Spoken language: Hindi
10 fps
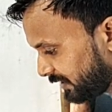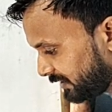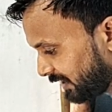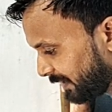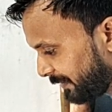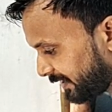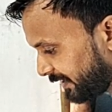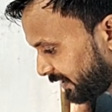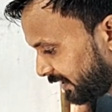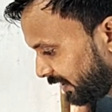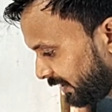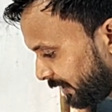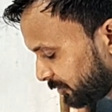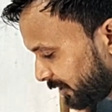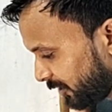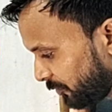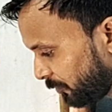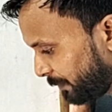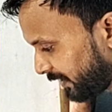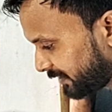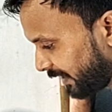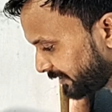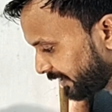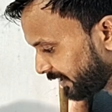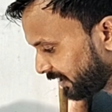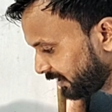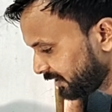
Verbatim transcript: टीले पर चढ़ेगा तो ये ऊपर की साइड चढ़ेगा